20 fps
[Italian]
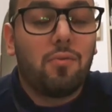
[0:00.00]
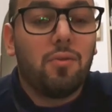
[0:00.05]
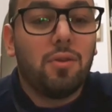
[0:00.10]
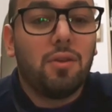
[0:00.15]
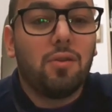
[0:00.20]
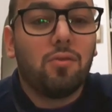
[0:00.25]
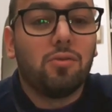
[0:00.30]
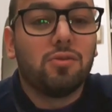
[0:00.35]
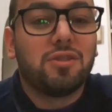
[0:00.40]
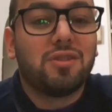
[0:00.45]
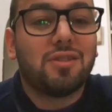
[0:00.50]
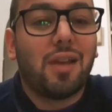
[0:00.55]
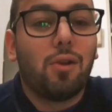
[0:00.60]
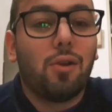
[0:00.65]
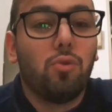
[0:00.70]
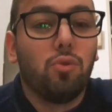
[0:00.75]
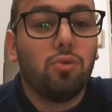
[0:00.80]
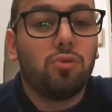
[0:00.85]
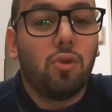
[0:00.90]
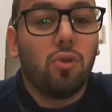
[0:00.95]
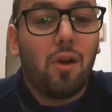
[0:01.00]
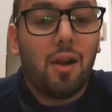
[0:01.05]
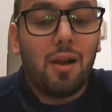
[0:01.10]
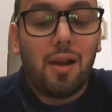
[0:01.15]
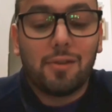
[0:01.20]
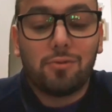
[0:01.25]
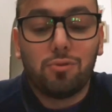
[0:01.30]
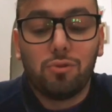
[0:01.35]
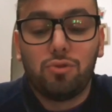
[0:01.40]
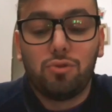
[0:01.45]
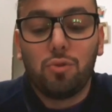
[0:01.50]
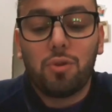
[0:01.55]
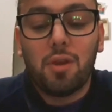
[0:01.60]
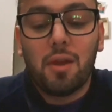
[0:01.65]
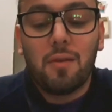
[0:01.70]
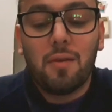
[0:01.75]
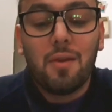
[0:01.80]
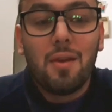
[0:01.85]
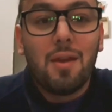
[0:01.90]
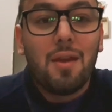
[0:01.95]
quindi un saluto alla
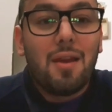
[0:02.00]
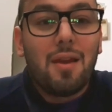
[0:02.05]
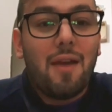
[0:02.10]
Suzuki